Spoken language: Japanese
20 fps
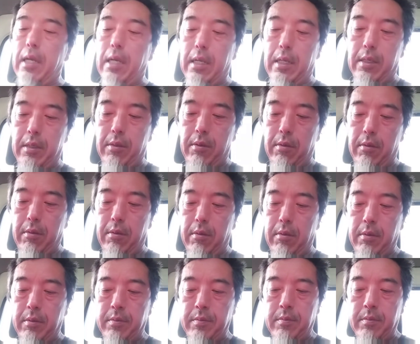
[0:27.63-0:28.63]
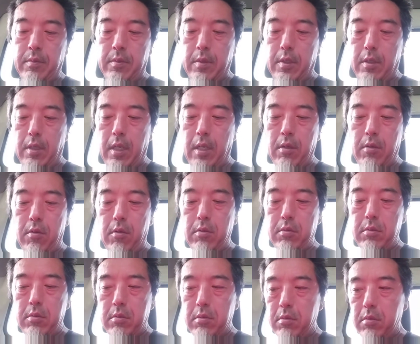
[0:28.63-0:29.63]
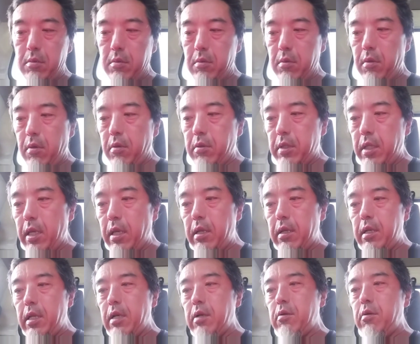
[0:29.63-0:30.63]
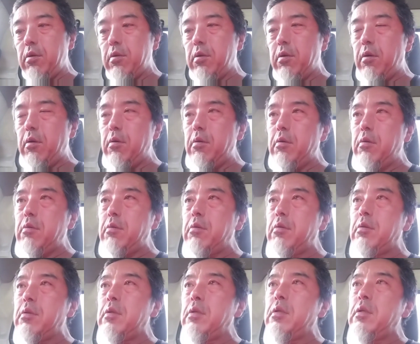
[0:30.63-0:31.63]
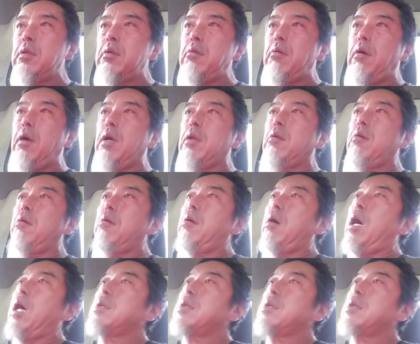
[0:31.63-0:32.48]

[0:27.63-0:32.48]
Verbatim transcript: の、レンコンのね、レンコンのあの、ハス